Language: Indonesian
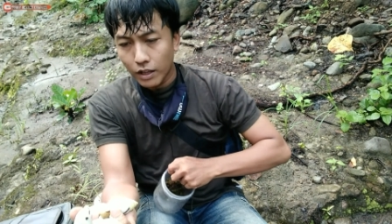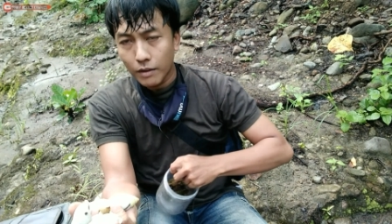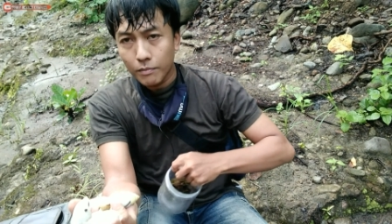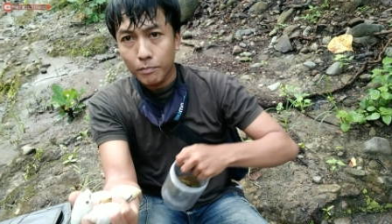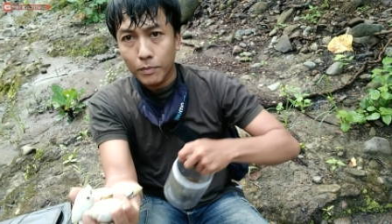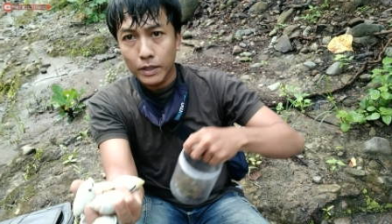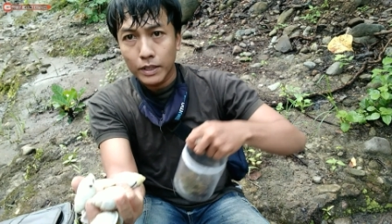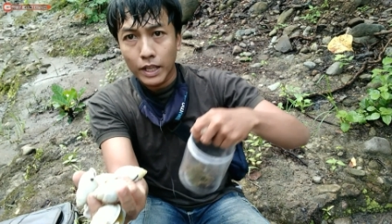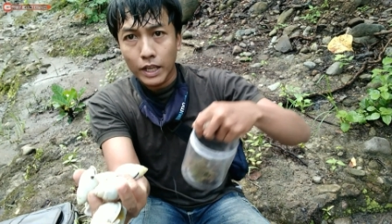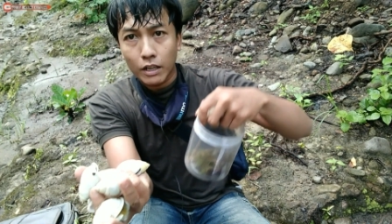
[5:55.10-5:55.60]

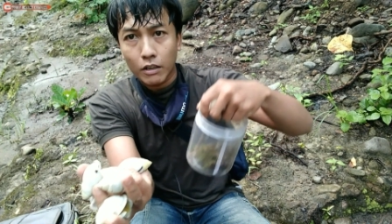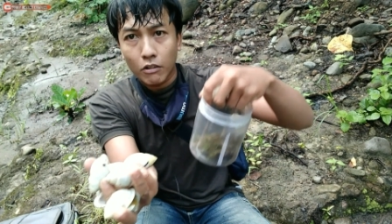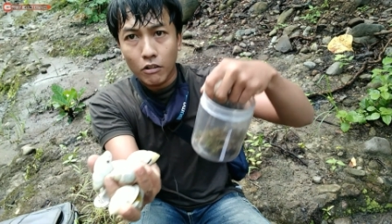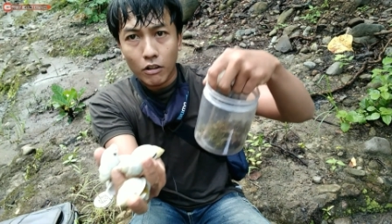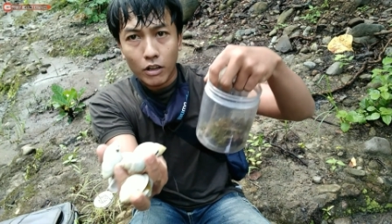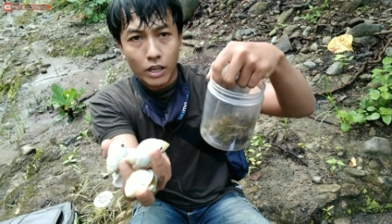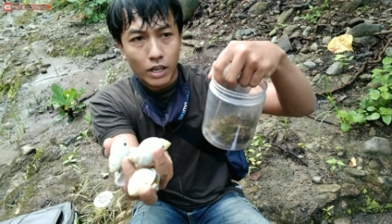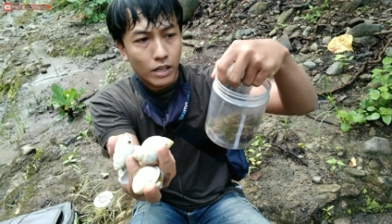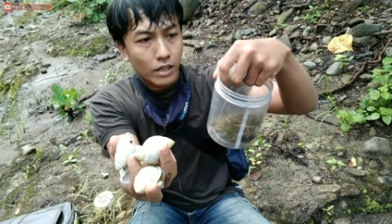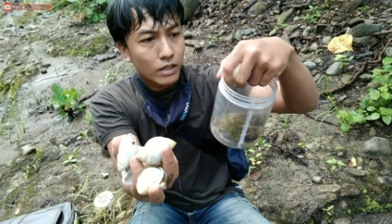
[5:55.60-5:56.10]
8
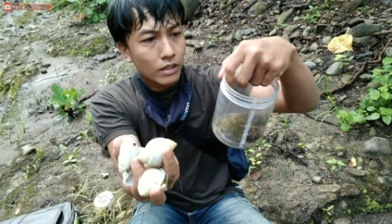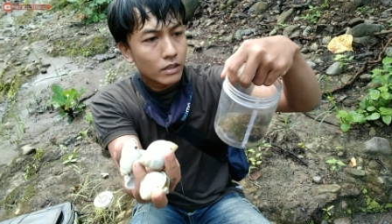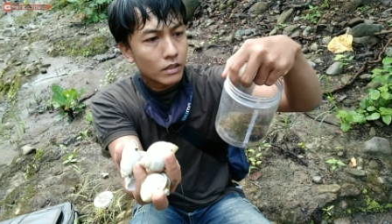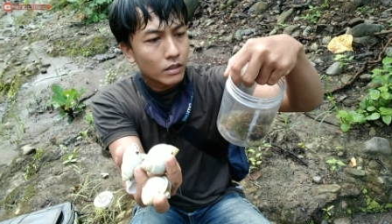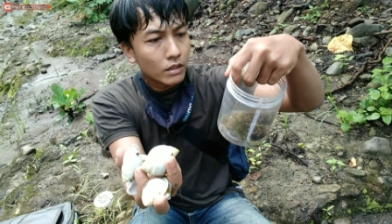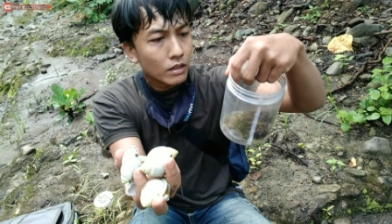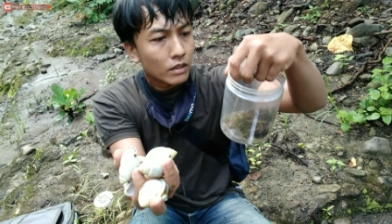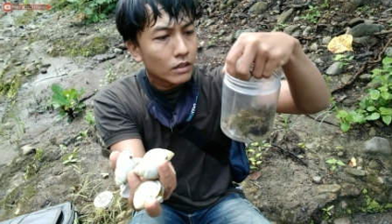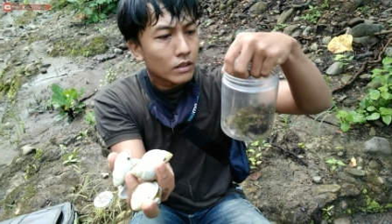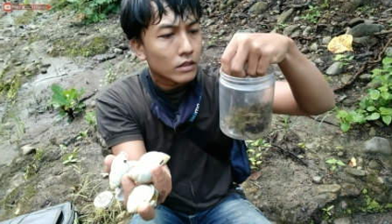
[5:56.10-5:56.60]
ekor ya
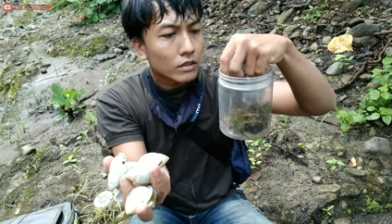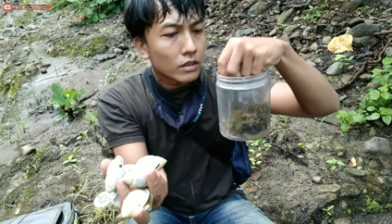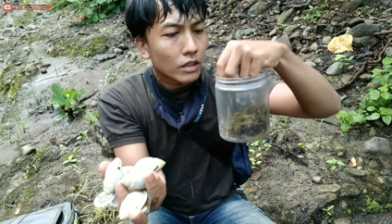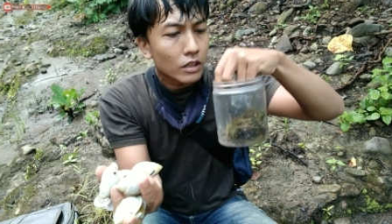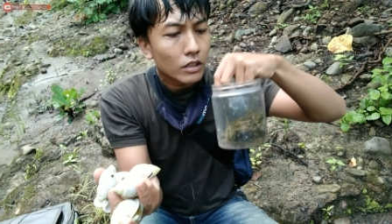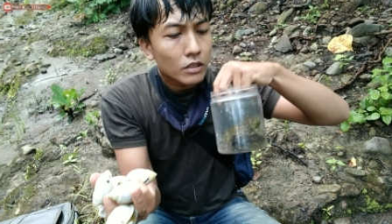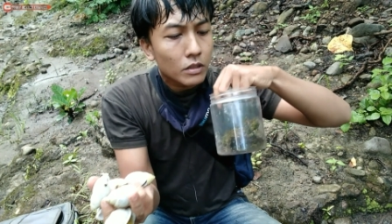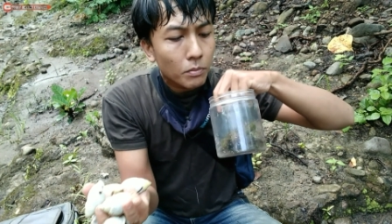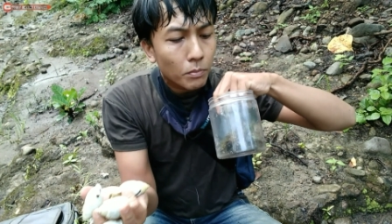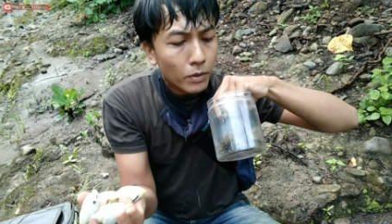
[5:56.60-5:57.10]

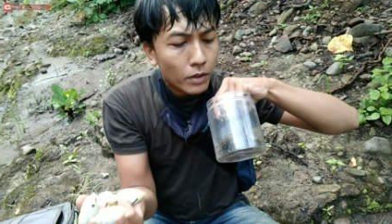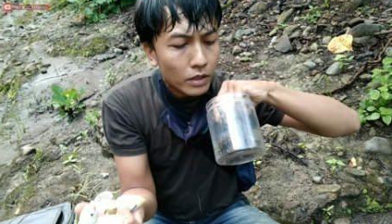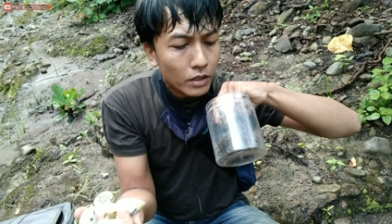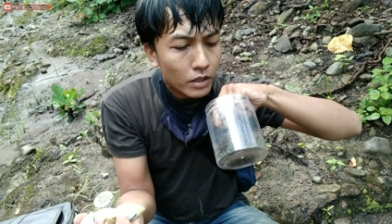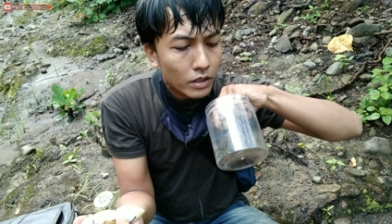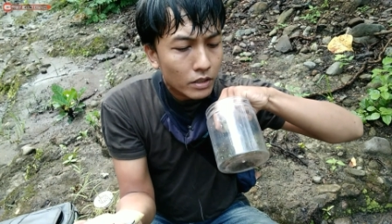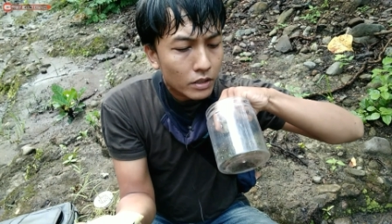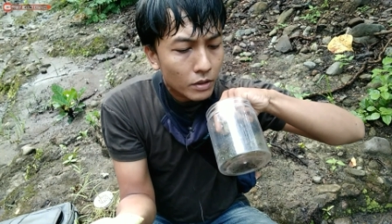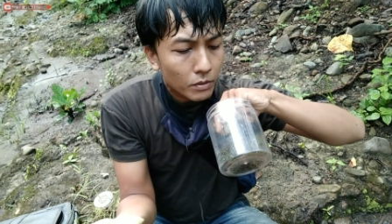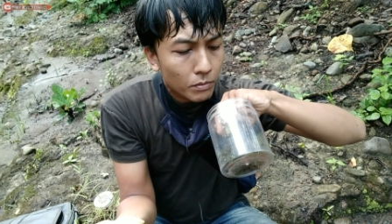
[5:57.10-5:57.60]
Jadi
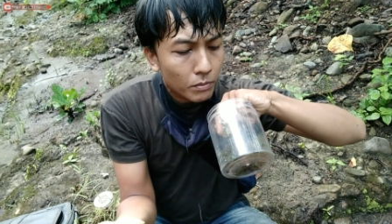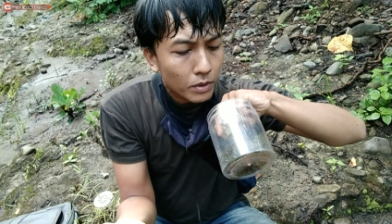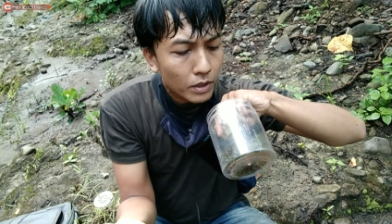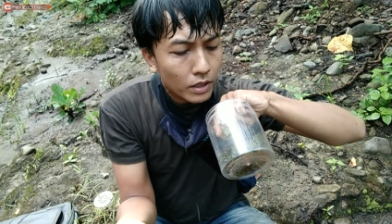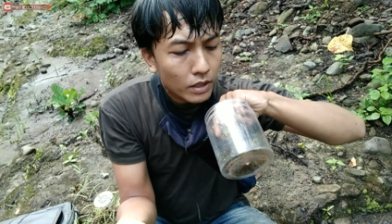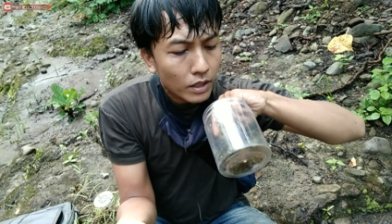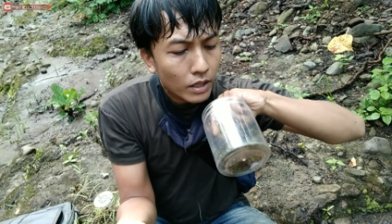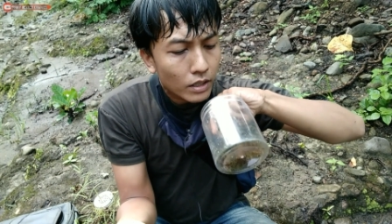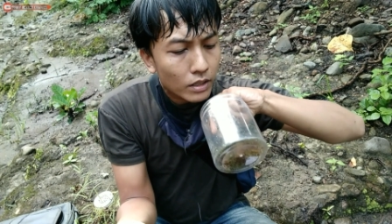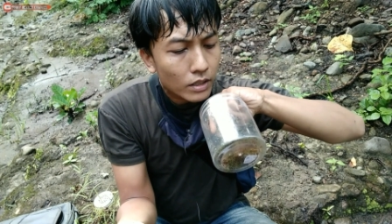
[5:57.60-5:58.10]
sepertinya 9
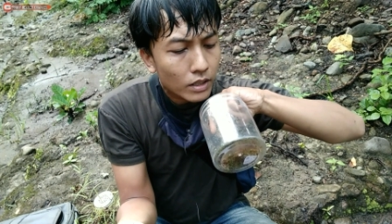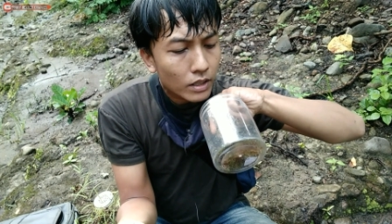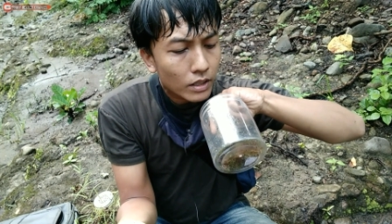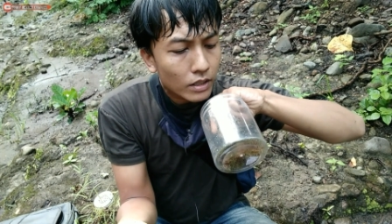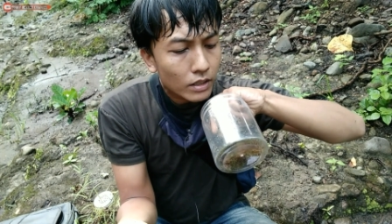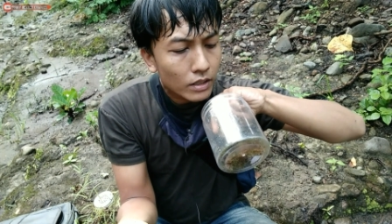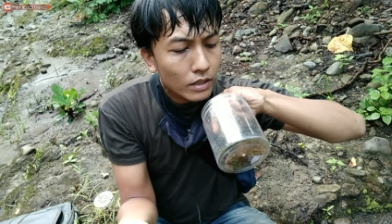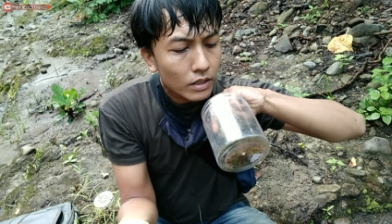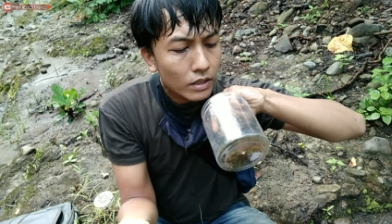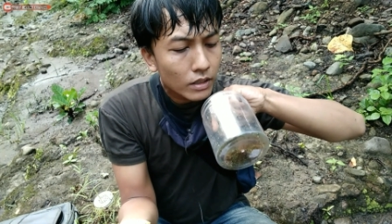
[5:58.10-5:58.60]
ya